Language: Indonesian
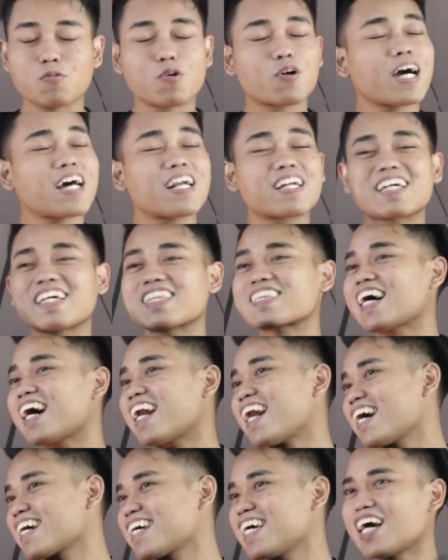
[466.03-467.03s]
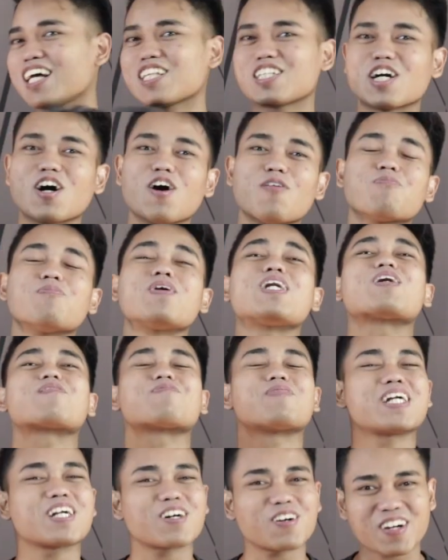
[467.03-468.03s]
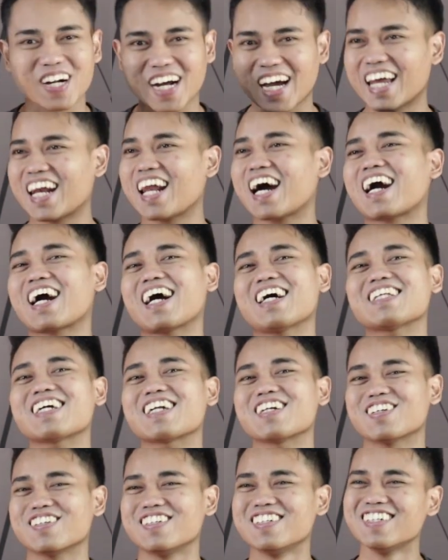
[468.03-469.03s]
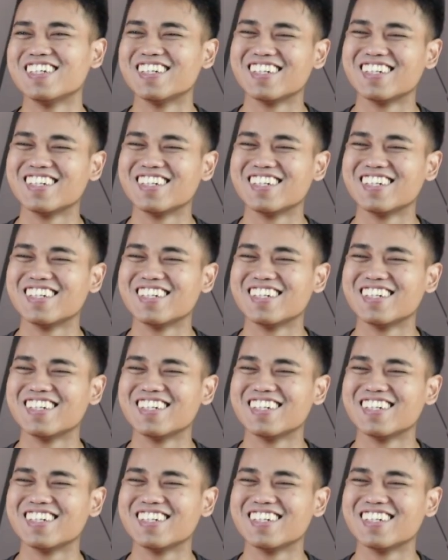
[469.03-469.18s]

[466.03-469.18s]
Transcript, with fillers: Bukan kita lagi yang jawab, bener-bener orang NHK-nya loh.